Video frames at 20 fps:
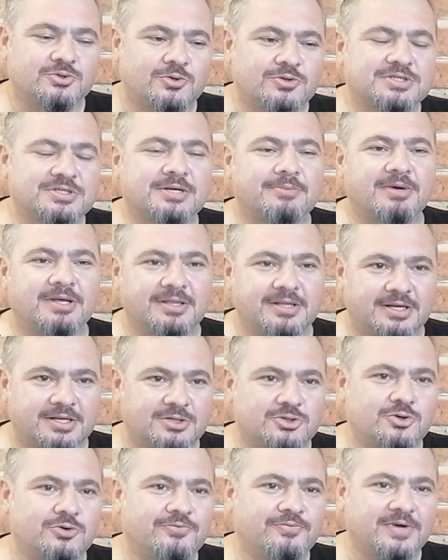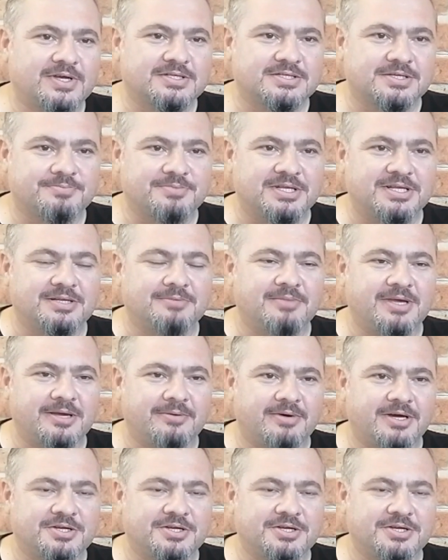son zamanlarda çok fazla bilinmeye